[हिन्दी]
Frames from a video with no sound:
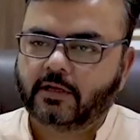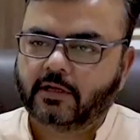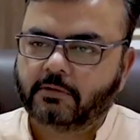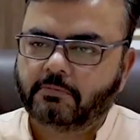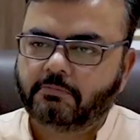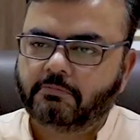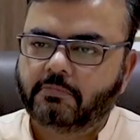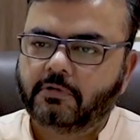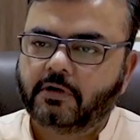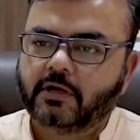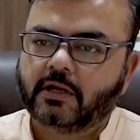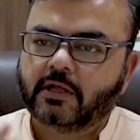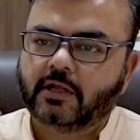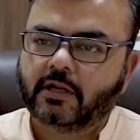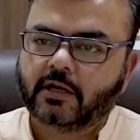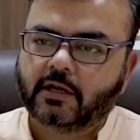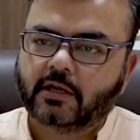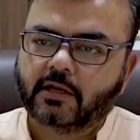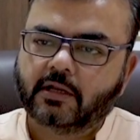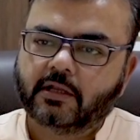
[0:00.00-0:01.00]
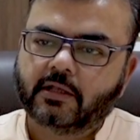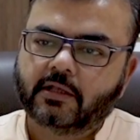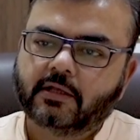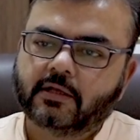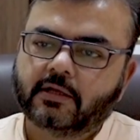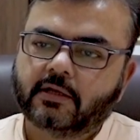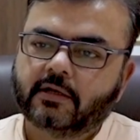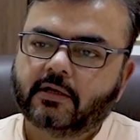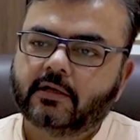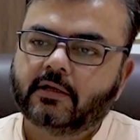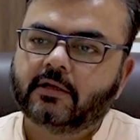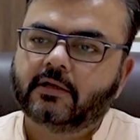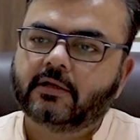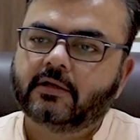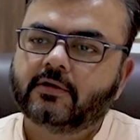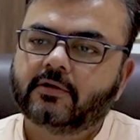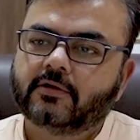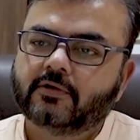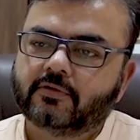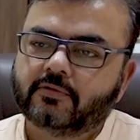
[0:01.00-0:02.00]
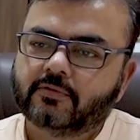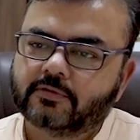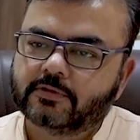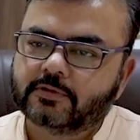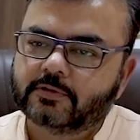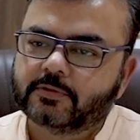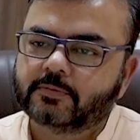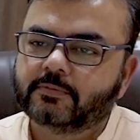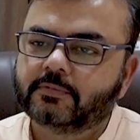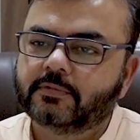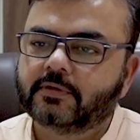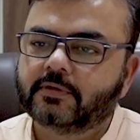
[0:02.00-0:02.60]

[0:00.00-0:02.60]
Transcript: दक्ष ऑटो को इस मुकाम तक पहुंचाया है